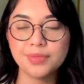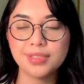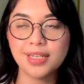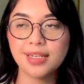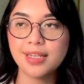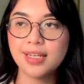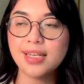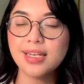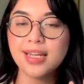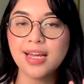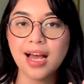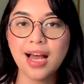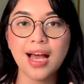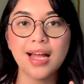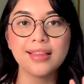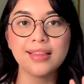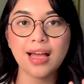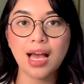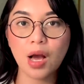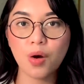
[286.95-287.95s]
Jadi dia
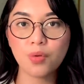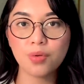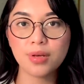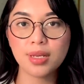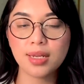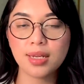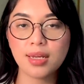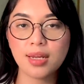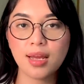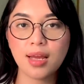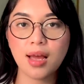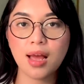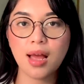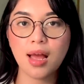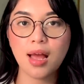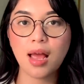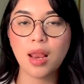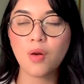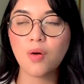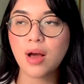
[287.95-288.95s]
nggak tahu nih
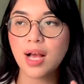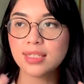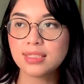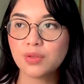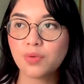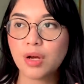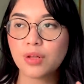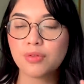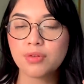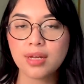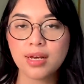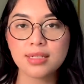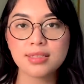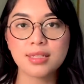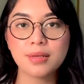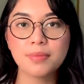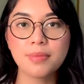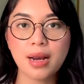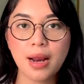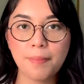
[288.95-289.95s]
alokasi waktunya
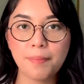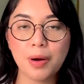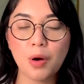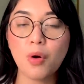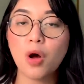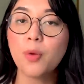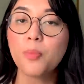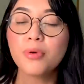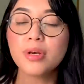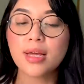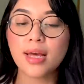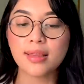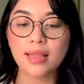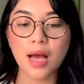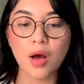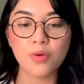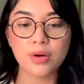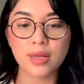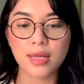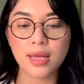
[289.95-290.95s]
seberapa. Walaupun dia
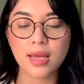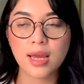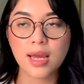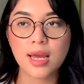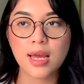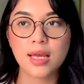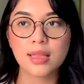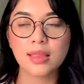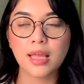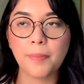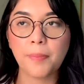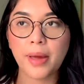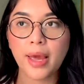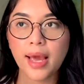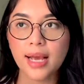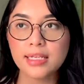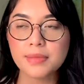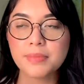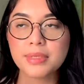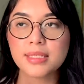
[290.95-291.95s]
tahu nih,
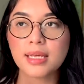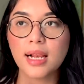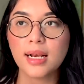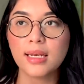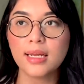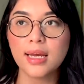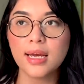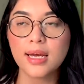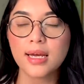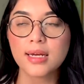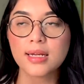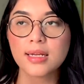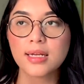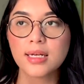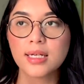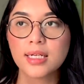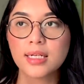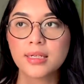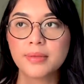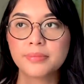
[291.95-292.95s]
TPS misalnya
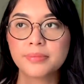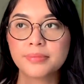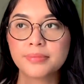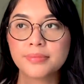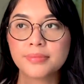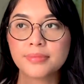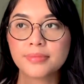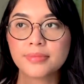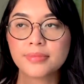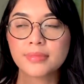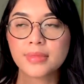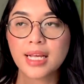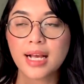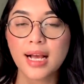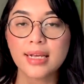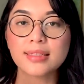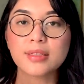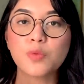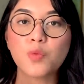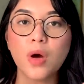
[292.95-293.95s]
um,
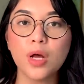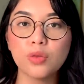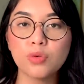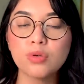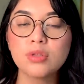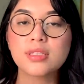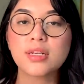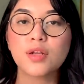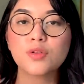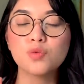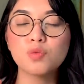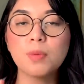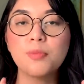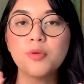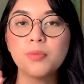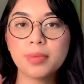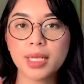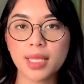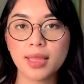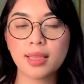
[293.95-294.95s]
dikasih waktu
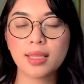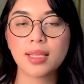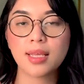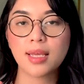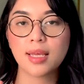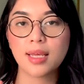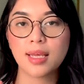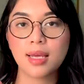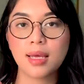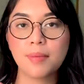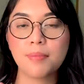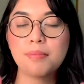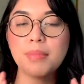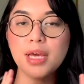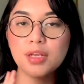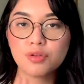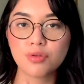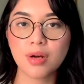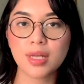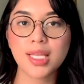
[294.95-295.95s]
120 menit.
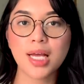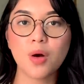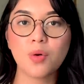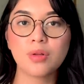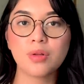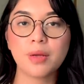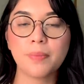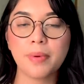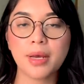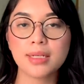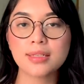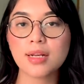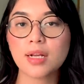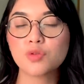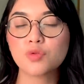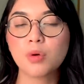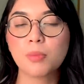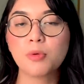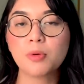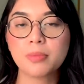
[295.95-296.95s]
B juga tahu TPS
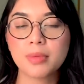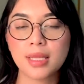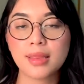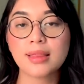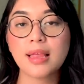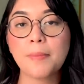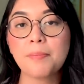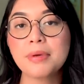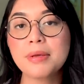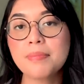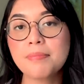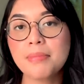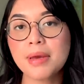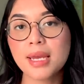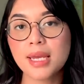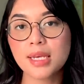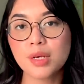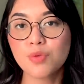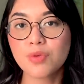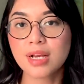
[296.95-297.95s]
120 menit, tapi B
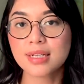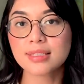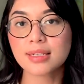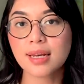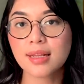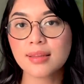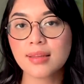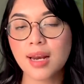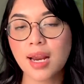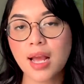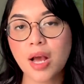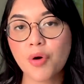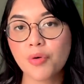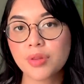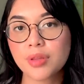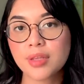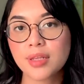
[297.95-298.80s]
ini udah sering try out.